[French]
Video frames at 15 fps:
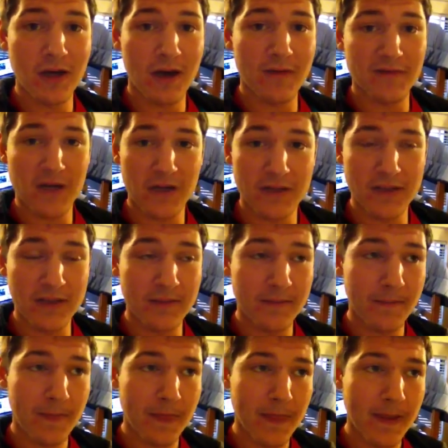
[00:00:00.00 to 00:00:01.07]
en français.
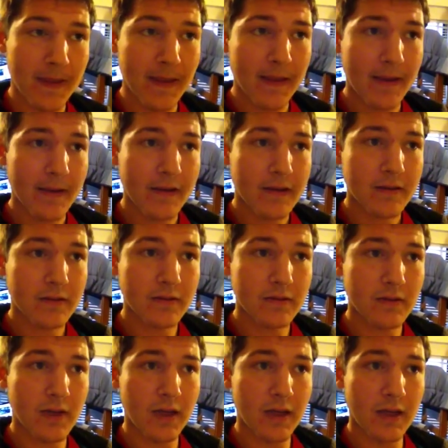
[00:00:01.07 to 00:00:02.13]

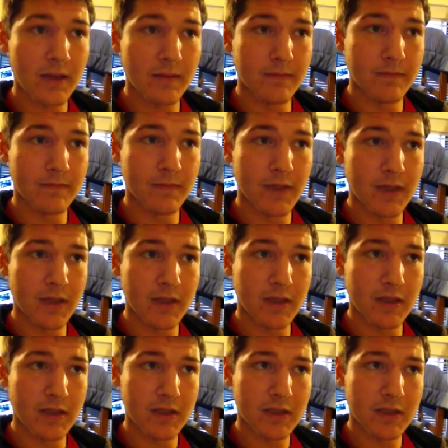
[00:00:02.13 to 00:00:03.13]
Et ma,